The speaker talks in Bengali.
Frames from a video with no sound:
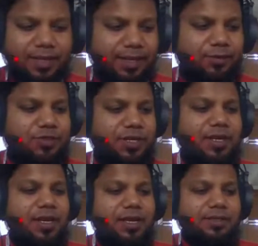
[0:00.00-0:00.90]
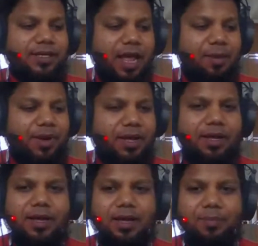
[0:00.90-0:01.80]
থ্যাংক ইউ স্যার স্যার আমরা
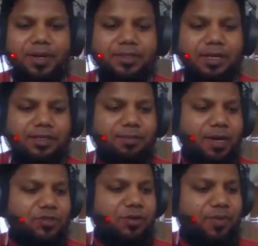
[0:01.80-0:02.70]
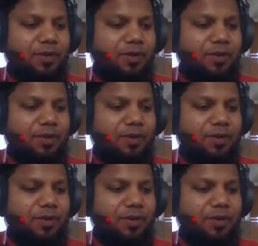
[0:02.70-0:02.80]
আপনারা জানেন যে ভার্চুয়াল